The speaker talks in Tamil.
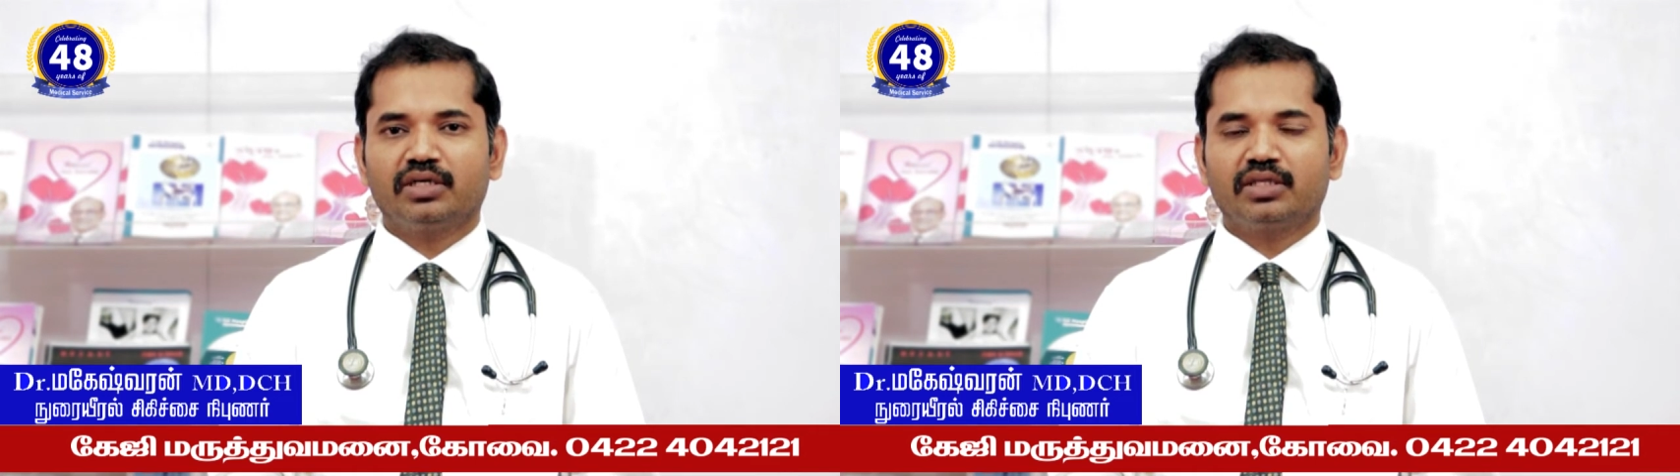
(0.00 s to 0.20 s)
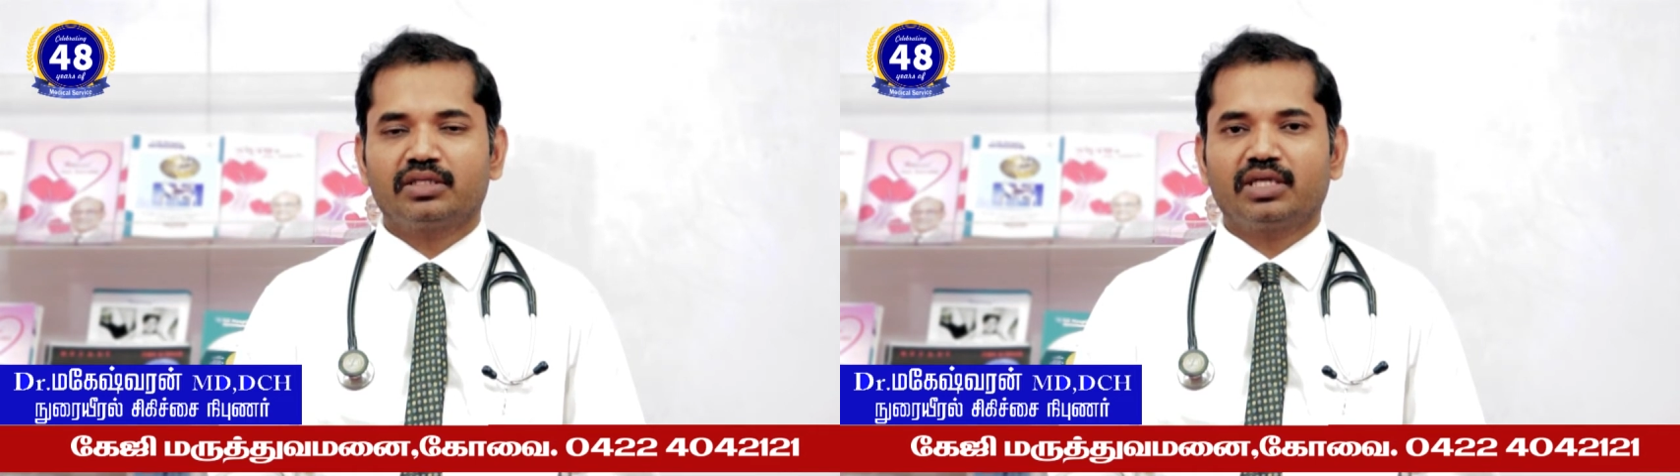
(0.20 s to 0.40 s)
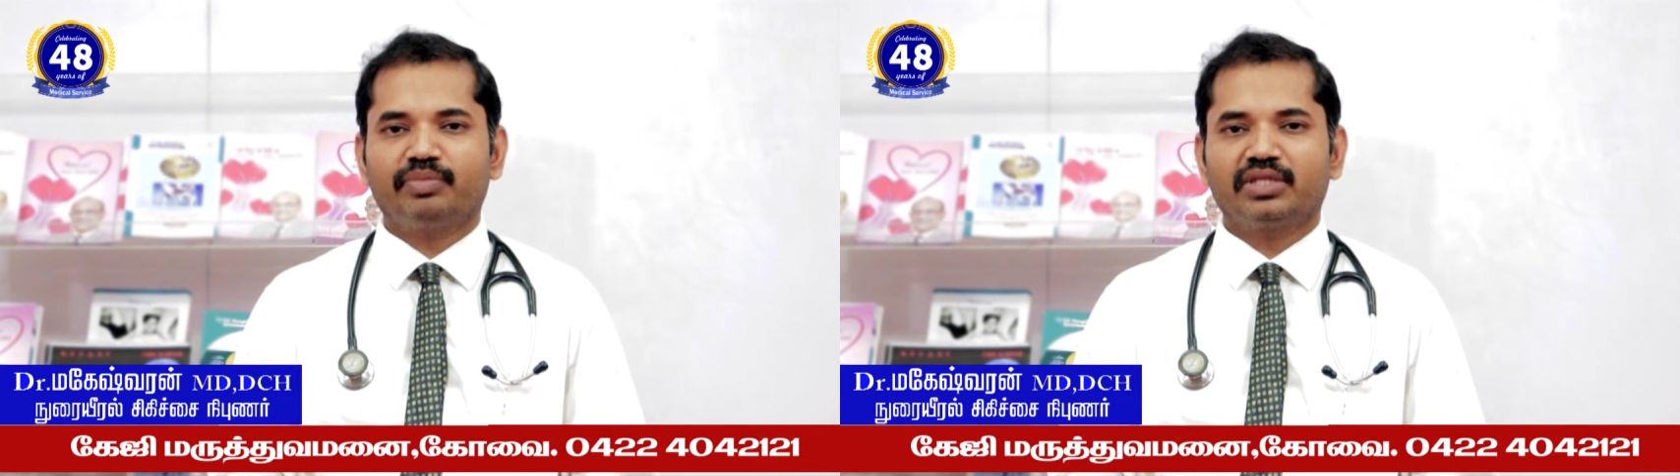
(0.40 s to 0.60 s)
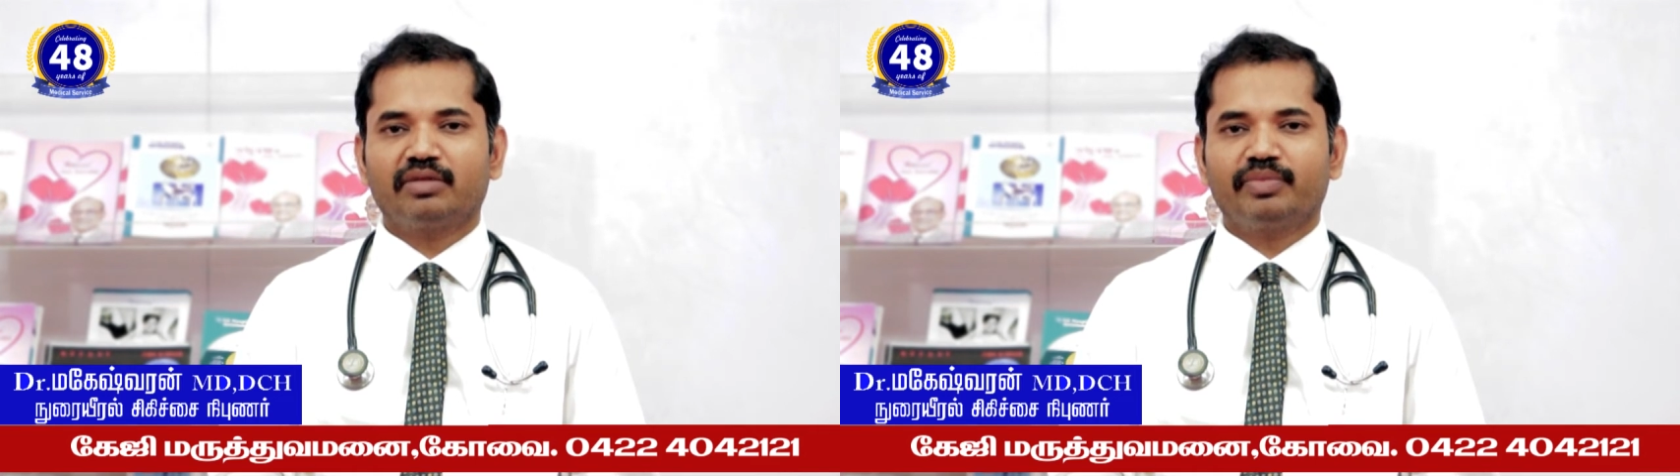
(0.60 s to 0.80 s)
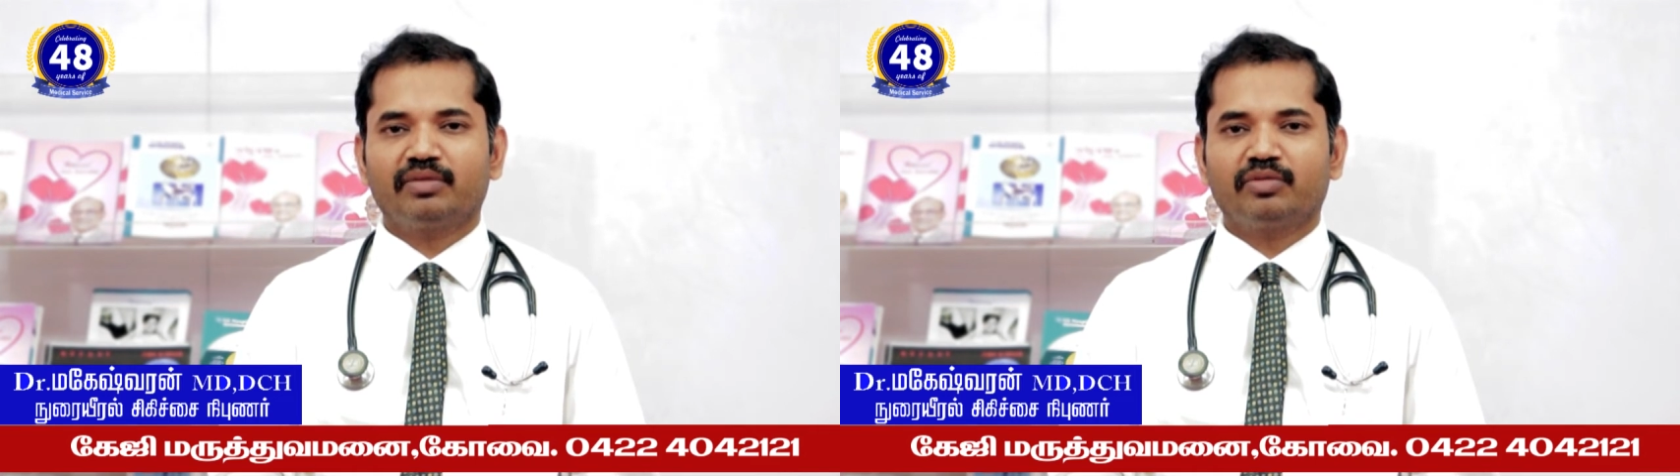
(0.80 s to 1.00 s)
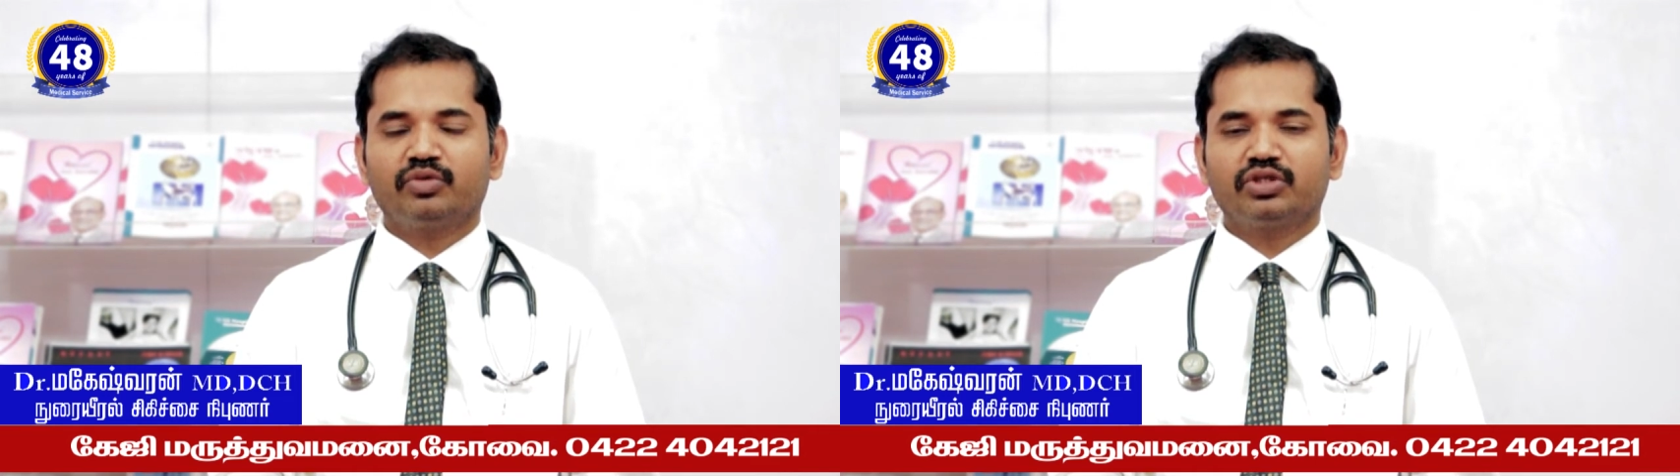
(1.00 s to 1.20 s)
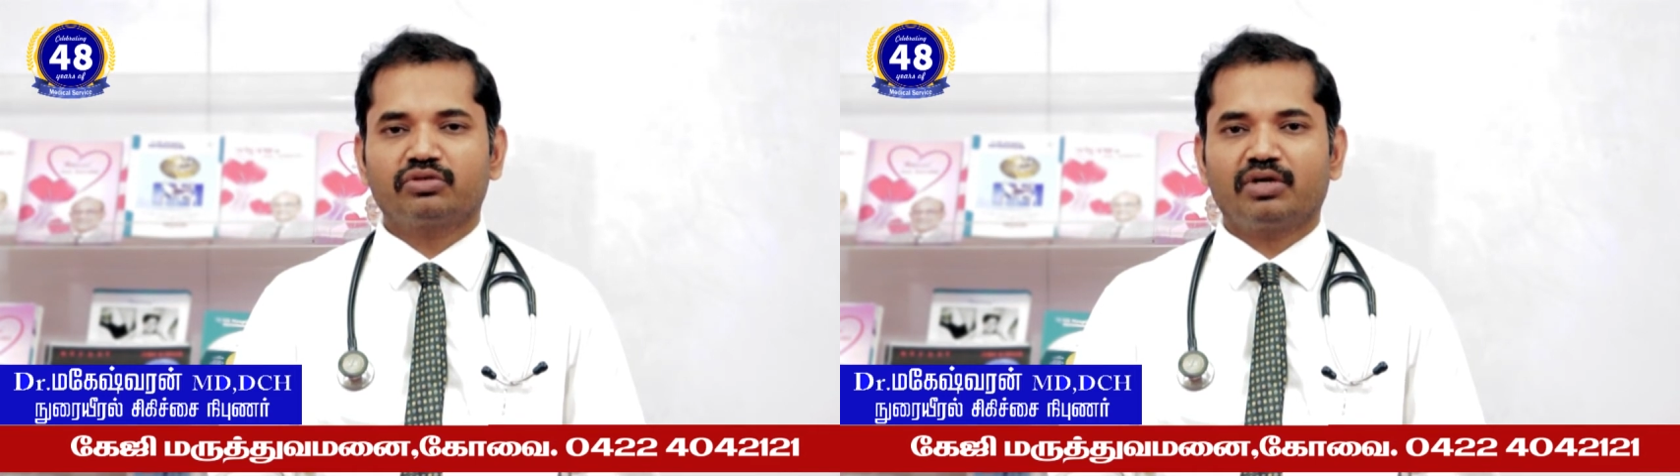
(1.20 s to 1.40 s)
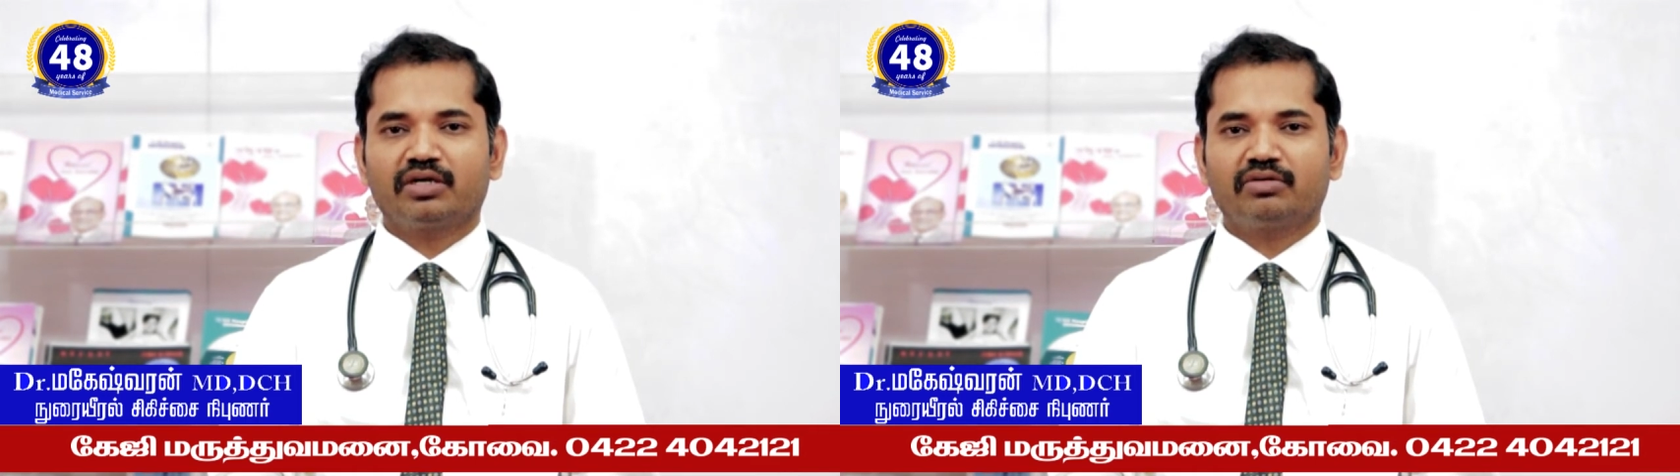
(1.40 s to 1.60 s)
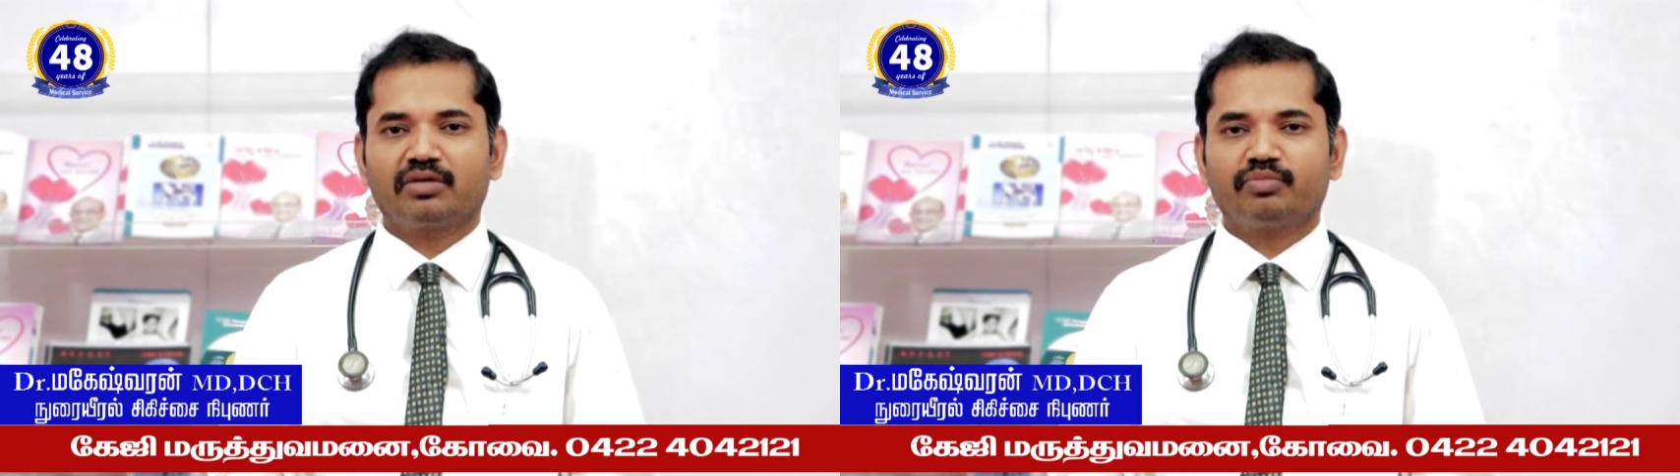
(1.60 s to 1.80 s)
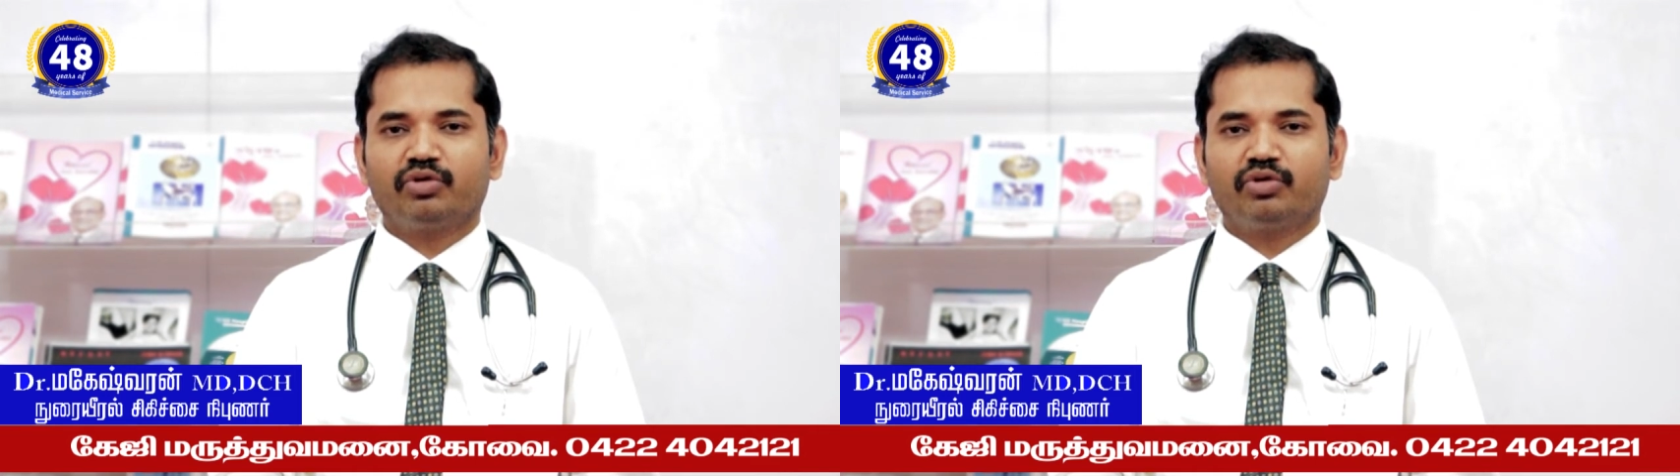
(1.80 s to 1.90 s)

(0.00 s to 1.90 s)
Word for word: இது திருப்பி திருப்பி நம்ம மூச்சுக்குழாய்க்குள்ளார